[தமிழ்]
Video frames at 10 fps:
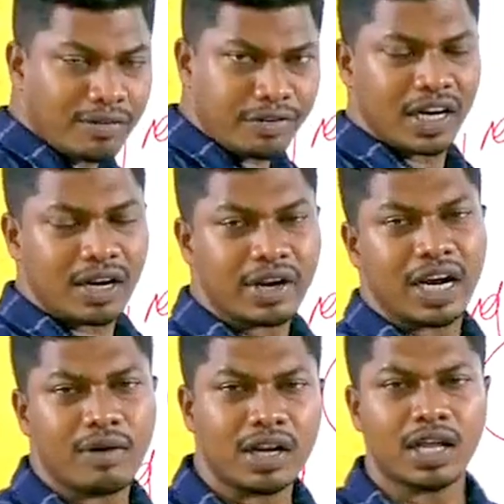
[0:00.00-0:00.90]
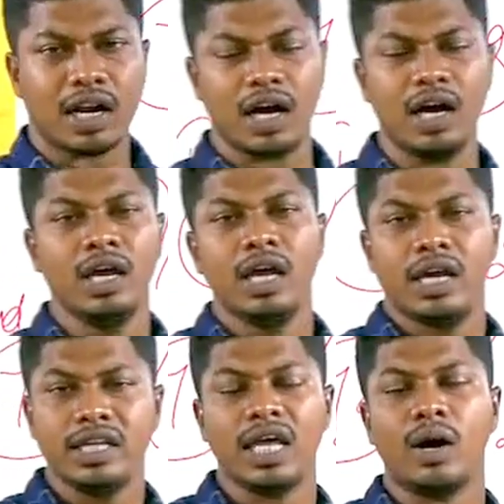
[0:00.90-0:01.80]
டஃப்ரின்றவர் என்ன வந்தார்னா
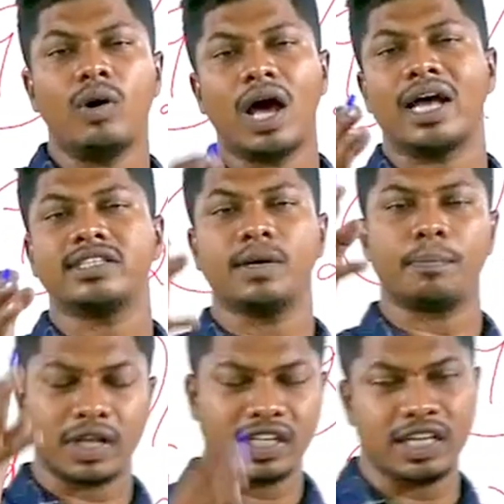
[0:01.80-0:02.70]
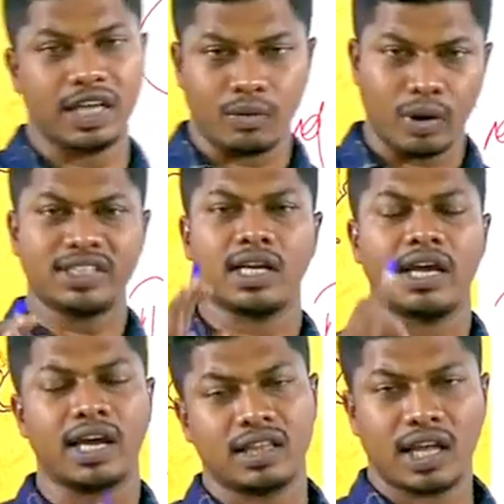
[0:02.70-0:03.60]
இந்தியாவோட அரச பிரதிநிதி
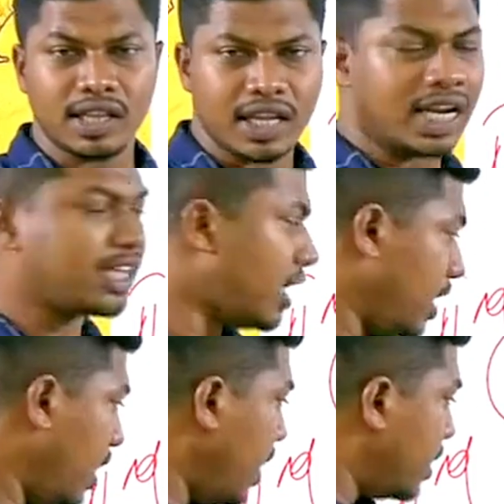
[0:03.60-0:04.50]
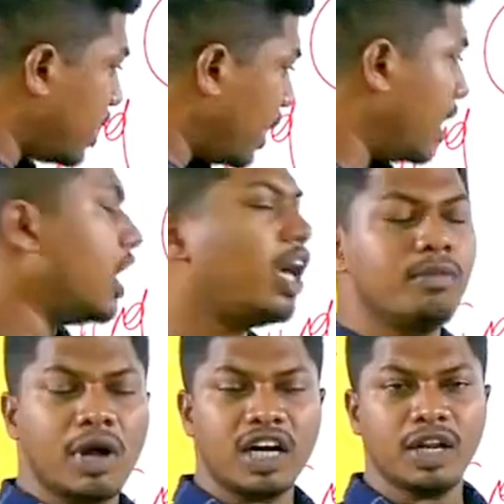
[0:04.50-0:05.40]
வைஸ்ராயா இருந்தார் இந்த நேரத்தில் இந்த
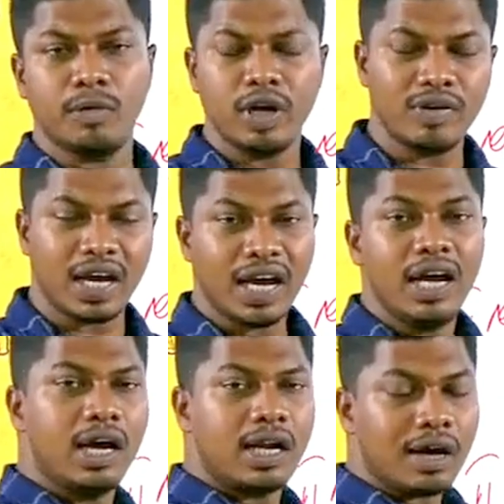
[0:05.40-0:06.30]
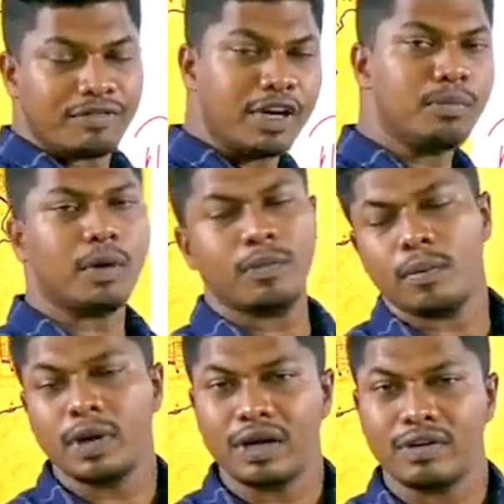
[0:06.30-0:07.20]
இரண்டாவது மாநாட்டின் முடிவில் டஃப்ரின் பிரபு
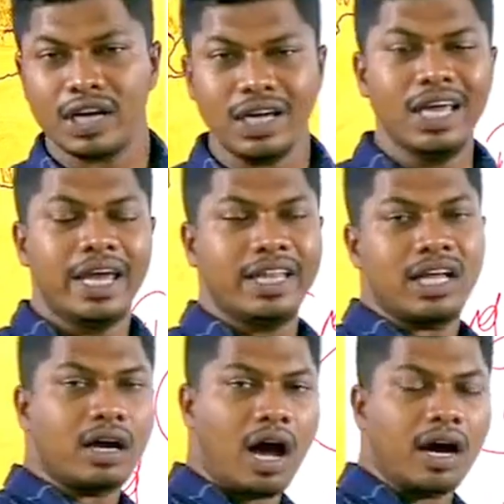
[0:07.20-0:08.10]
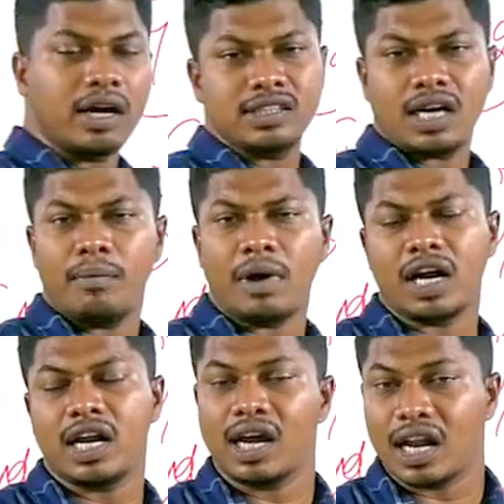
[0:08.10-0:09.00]
அப்படின்றவர் இந்த காங்கிரஸ் கா
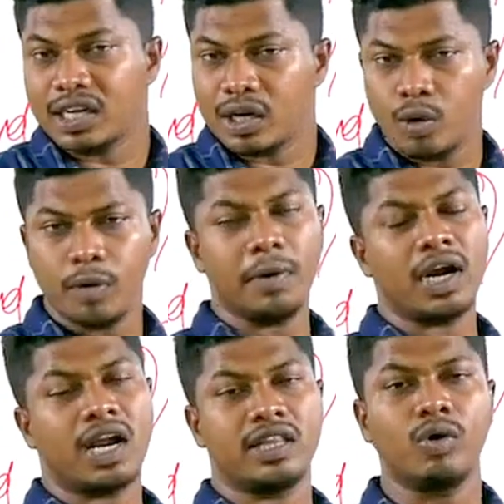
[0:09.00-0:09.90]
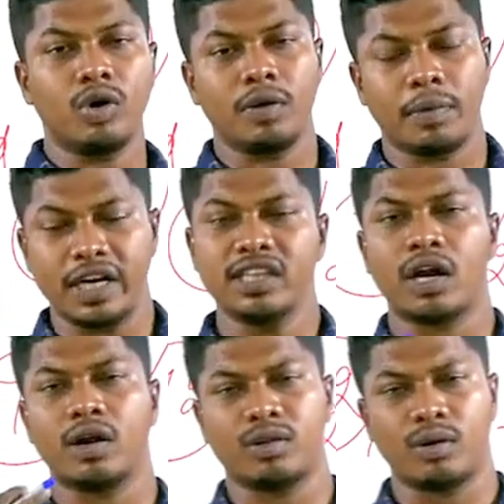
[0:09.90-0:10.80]
மாநாட்டில் கலந்துக்கிட்ட உறுப்பினர் எல்லாத்தையும் கூட்டு போயிட்டு
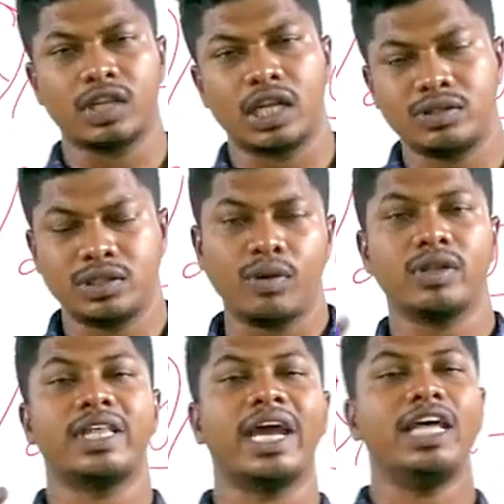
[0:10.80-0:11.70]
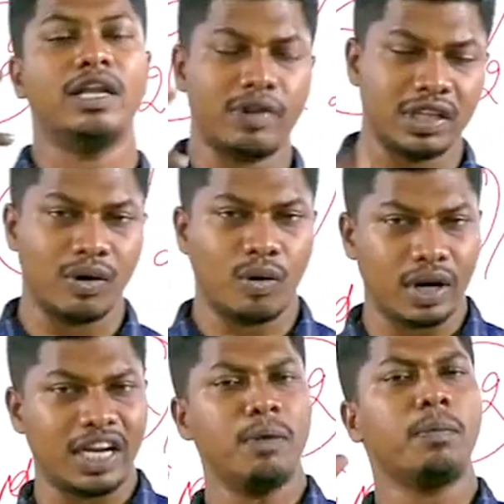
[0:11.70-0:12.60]
தன்னோட தோட்டத்தில் வச்சு ஒரு தேநீர் விருது
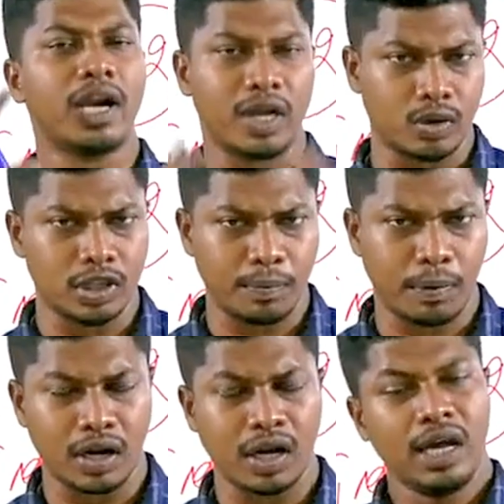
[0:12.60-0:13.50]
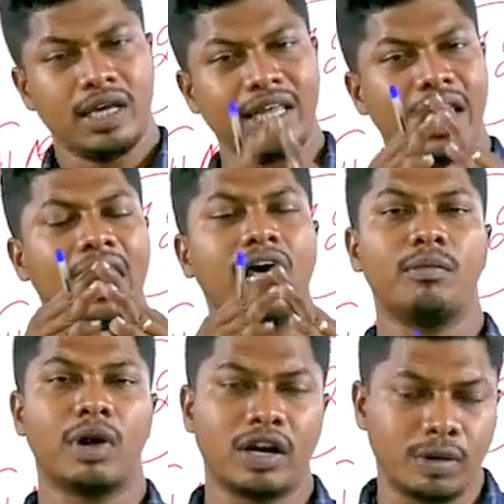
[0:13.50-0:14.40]
ஒரு டீ பார்ட்டி கொடுத்திருப்பார் இது
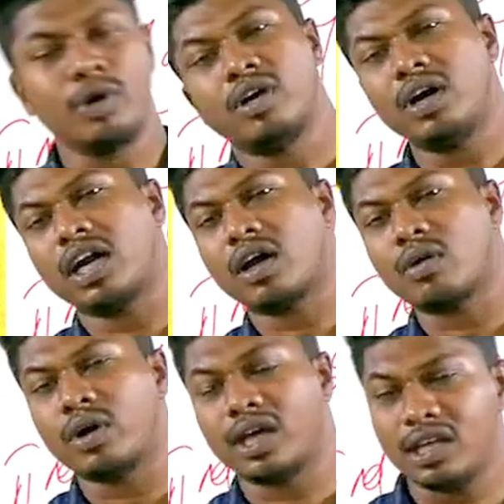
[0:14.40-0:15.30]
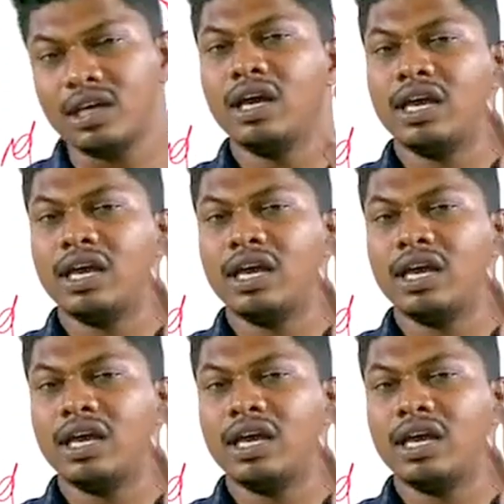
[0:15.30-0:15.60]
இரண்டாவது மாநாட்டின் முடிவில் நடக்கக்கூடியது